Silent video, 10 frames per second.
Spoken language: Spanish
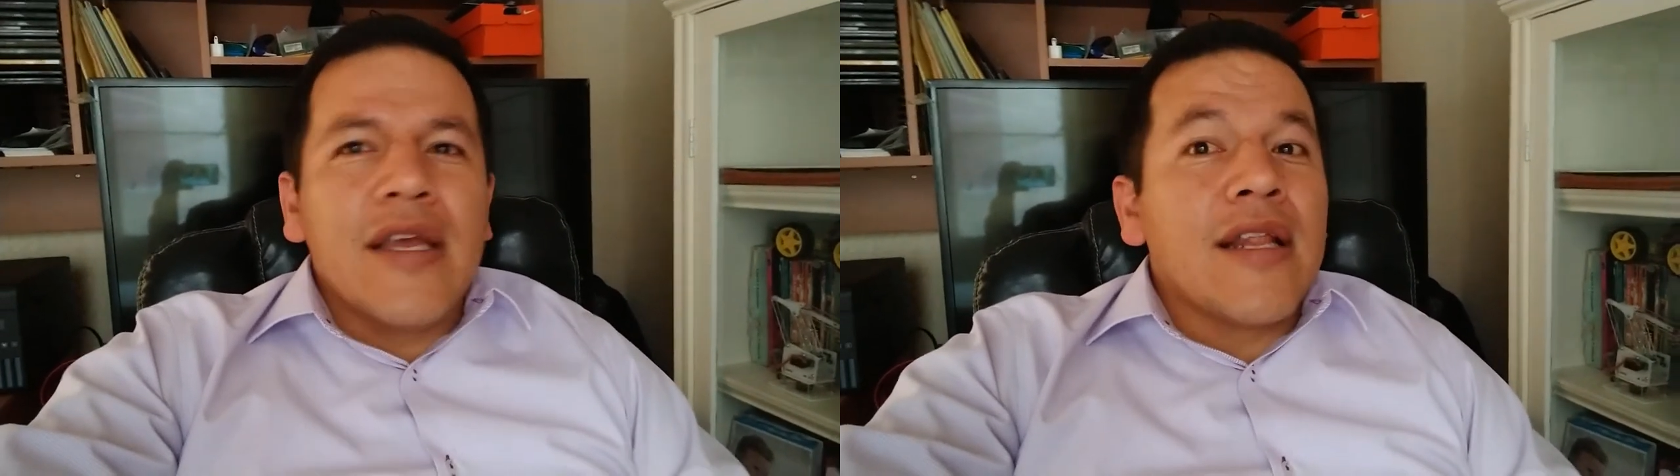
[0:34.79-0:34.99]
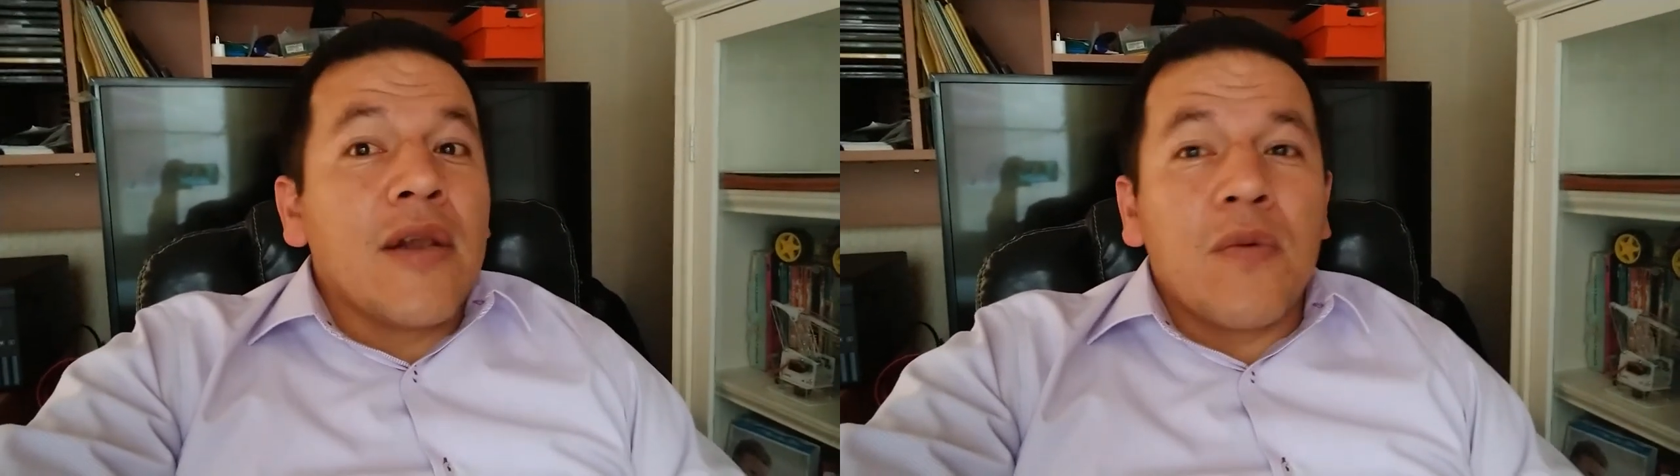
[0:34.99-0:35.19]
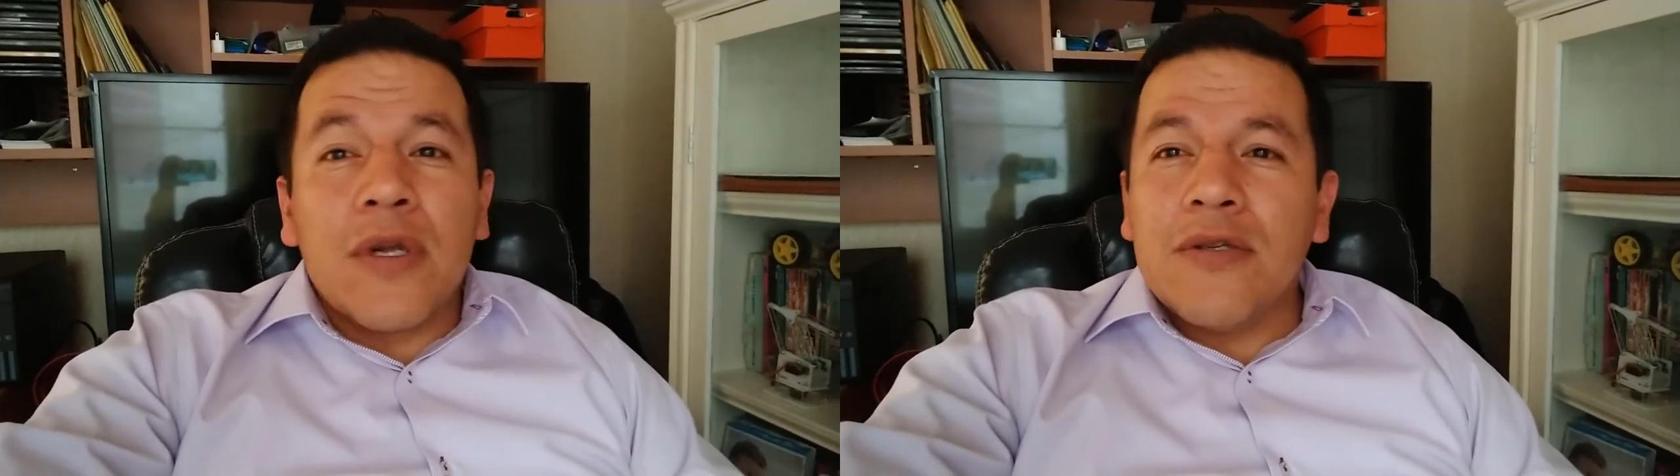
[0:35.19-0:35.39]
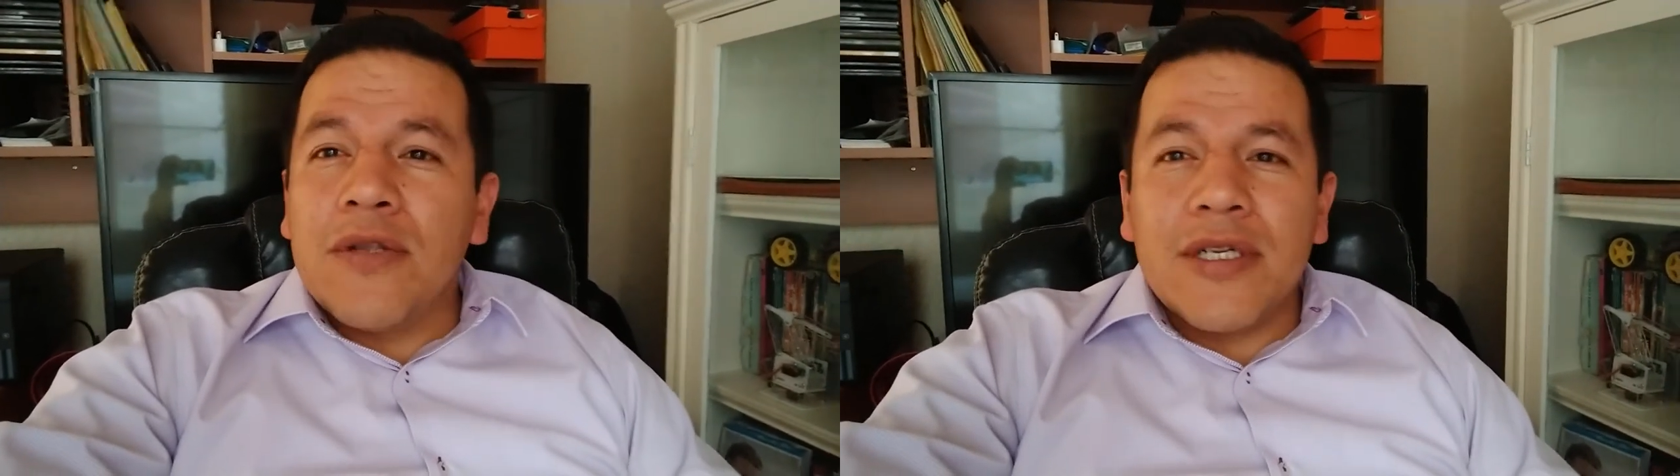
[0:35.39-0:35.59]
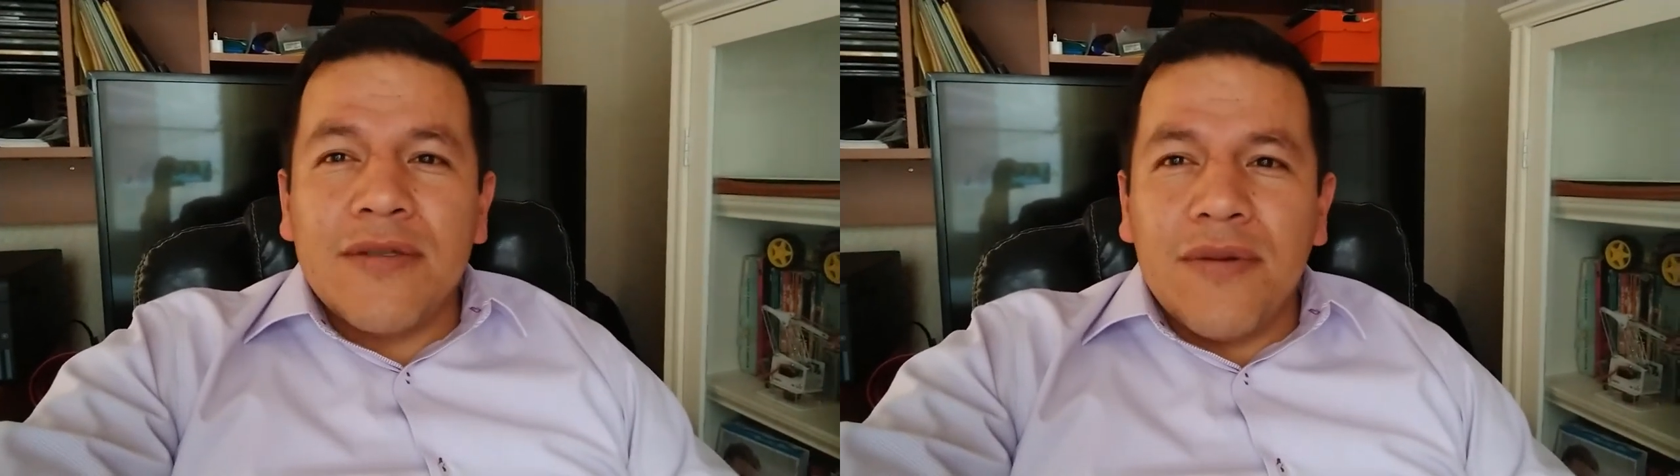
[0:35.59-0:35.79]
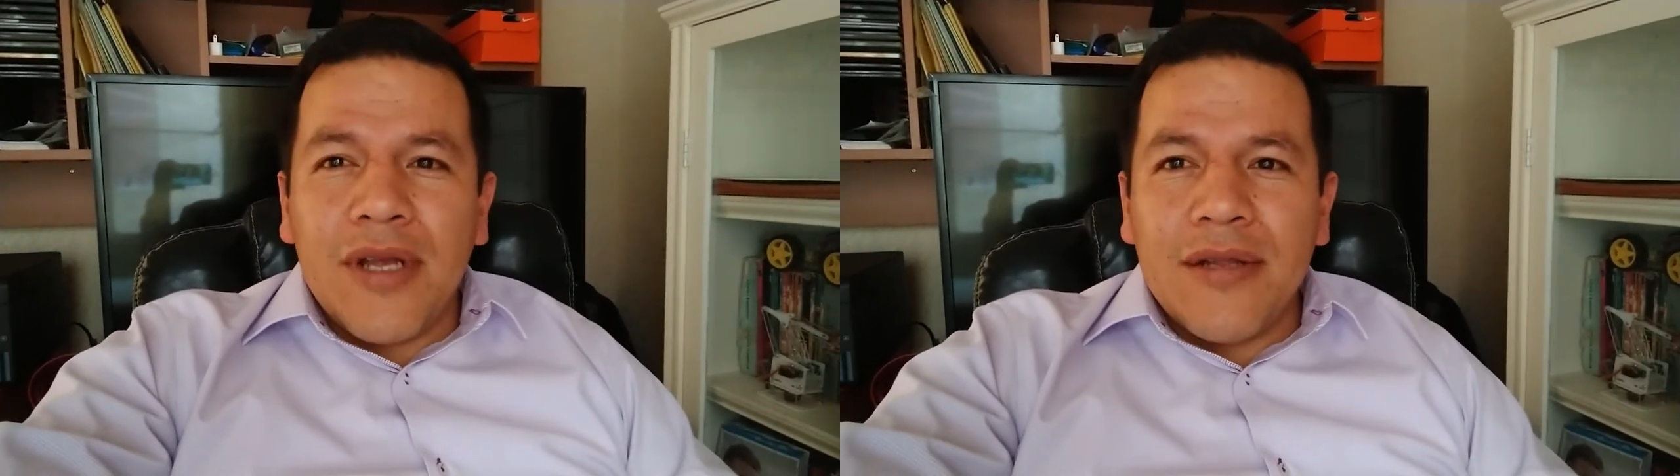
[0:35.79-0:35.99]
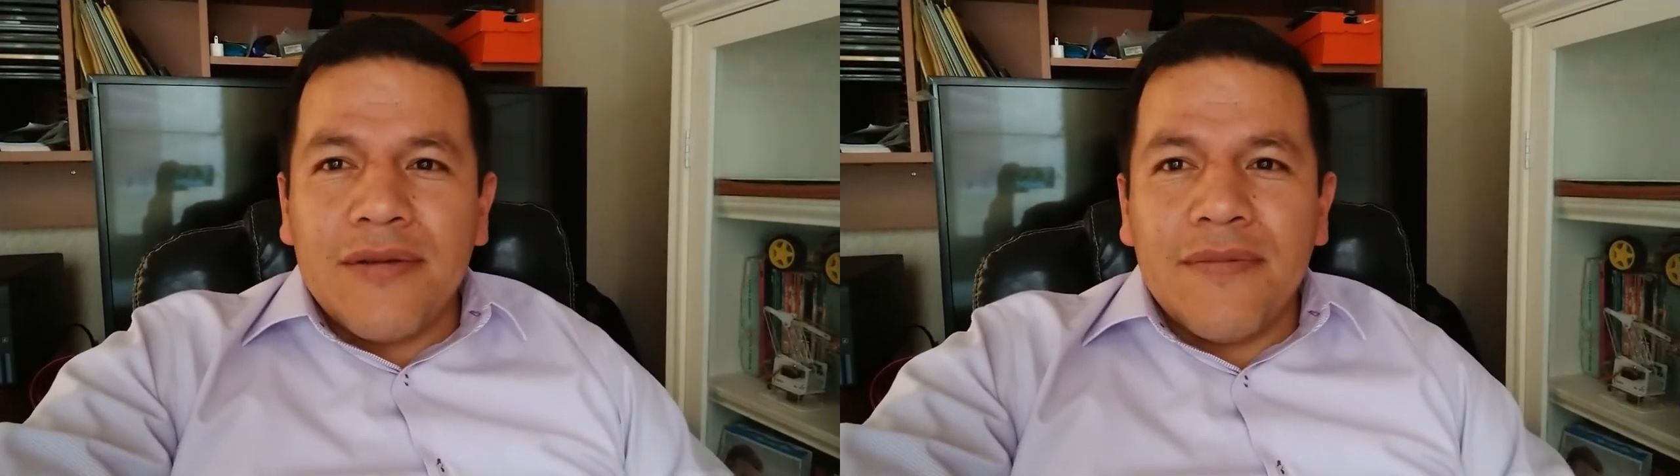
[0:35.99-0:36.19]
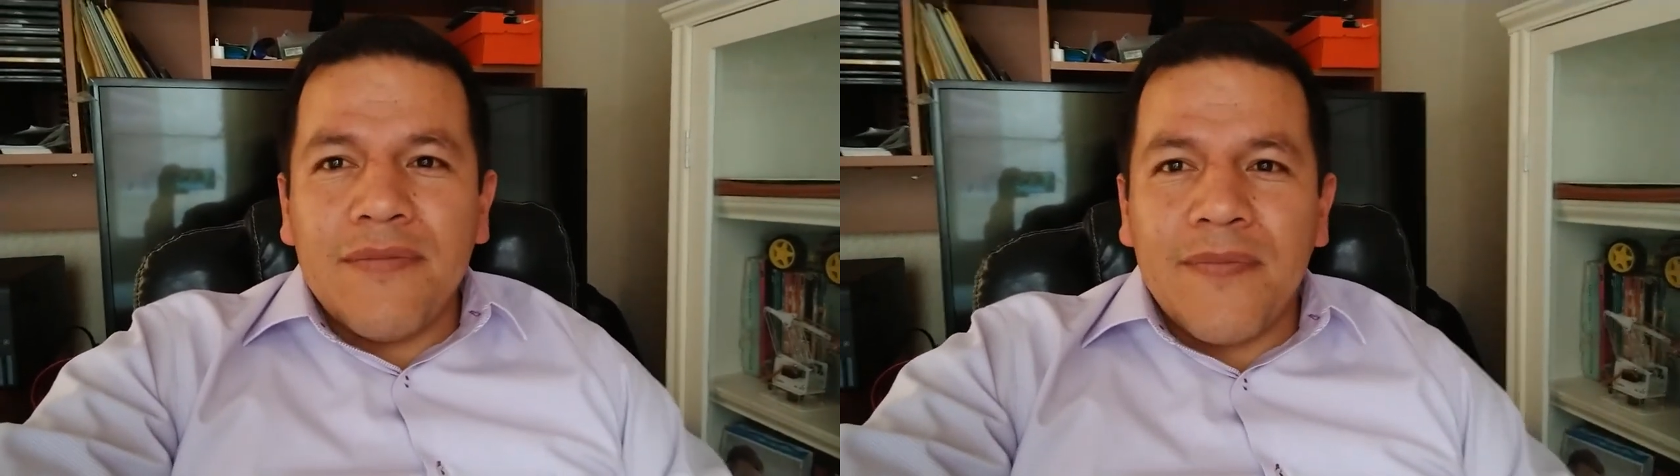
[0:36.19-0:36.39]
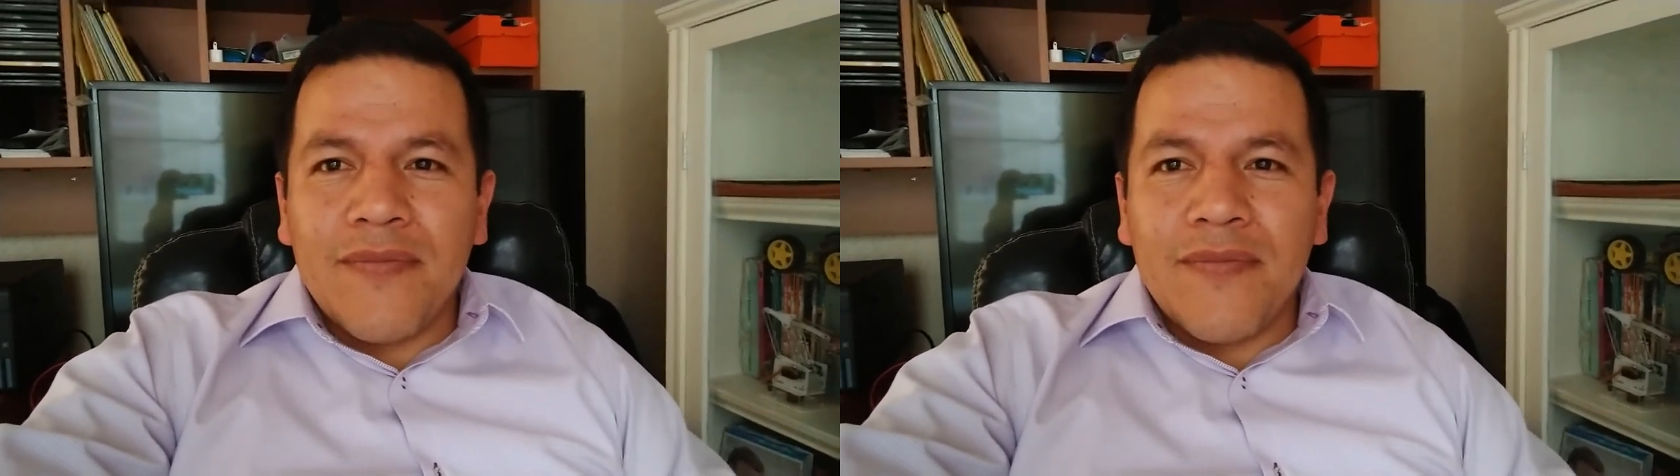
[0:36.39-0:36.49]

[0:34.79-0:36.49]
y en algunas otras no tanto.